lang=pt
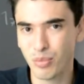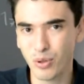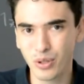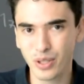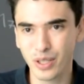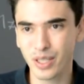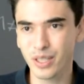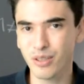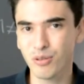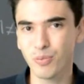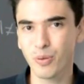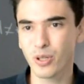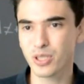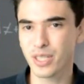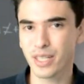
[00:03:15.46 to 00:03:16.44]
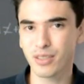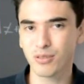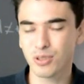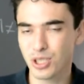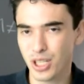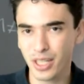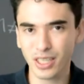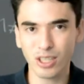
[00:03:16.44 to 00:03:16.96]
porque o
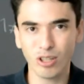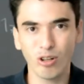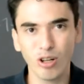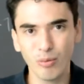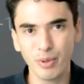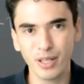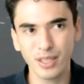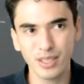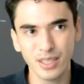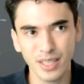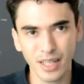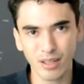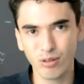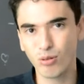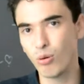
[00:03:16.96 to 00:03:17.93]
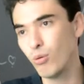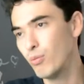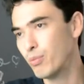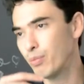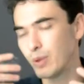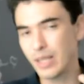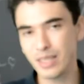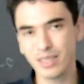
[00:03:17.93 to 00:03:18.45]
projeto chega na obra e é
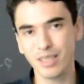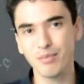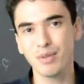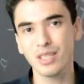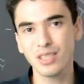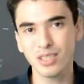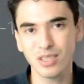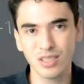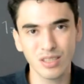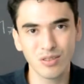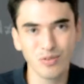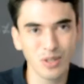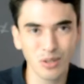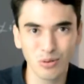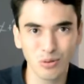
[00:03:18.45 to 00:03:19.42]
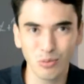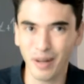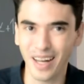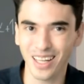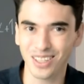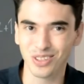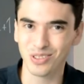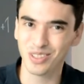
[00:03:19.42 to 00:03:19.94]
completamente
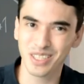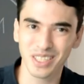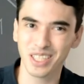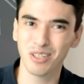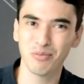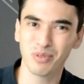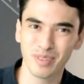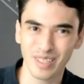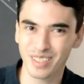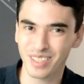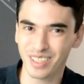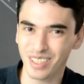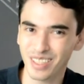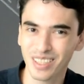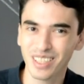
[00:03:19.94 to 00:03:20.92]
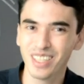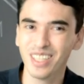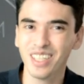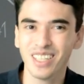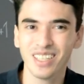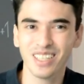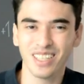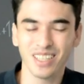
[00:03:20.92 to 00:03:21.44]
desvirtuado, digamos assim,
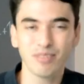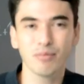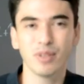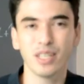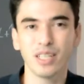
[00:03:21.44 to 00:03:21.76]
né?